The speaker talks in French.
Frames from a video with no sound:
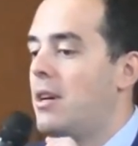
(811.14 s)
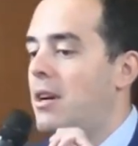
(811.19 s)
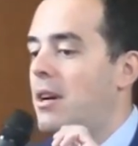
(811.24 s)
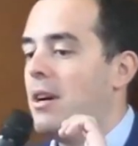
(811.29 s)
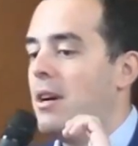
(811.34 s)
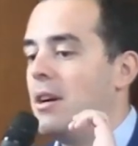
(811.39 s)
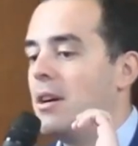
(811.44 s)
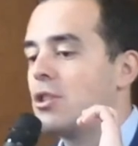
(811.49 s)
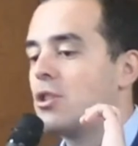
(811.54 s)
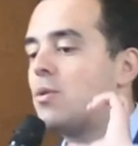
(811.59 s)

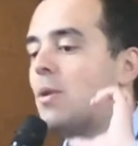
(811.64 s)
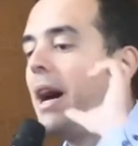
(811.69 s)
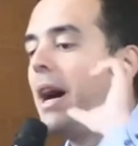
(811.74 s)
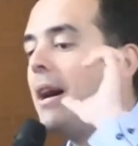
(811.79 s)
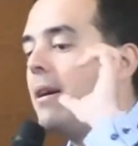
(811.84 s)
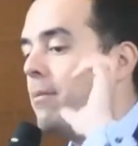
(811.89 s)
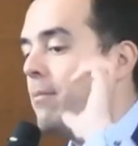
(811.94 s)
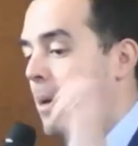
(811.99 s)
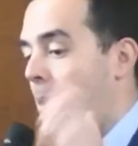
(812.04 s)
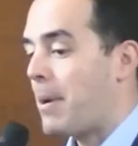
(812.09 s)
euh
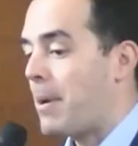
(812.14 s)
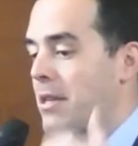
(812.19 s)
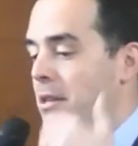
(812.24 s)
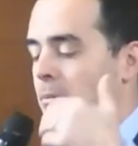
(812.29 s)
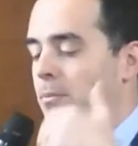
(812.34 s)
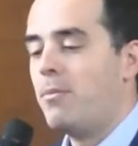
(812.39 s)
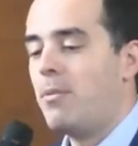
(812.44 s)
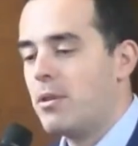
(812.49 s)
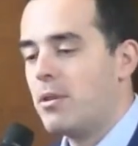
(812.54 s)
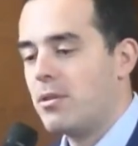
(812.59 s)
soit, bah, par
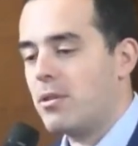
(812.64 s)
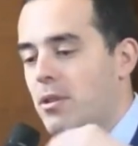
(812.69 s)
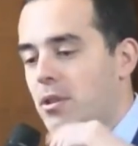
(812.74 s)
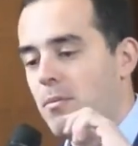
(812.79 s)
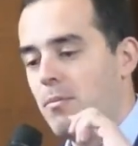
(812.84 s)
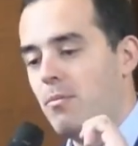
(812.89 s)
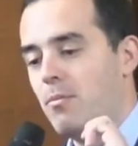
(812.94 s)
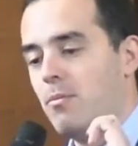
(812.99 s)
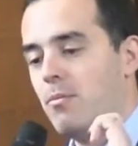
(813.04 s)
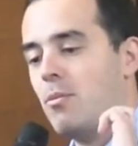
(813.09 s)
exemple,
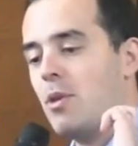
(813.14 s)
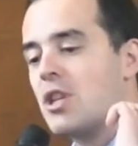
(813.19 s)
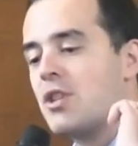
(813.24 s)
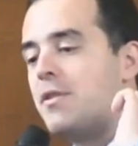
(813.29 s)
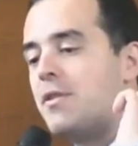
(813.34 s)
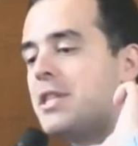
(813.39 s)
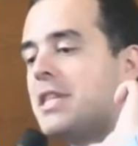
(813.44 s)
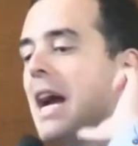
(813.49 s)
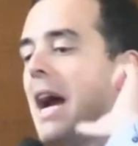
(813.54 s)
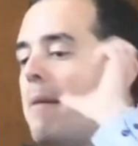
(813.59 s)
moi je
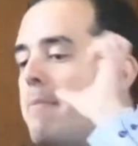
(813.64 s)
veux dire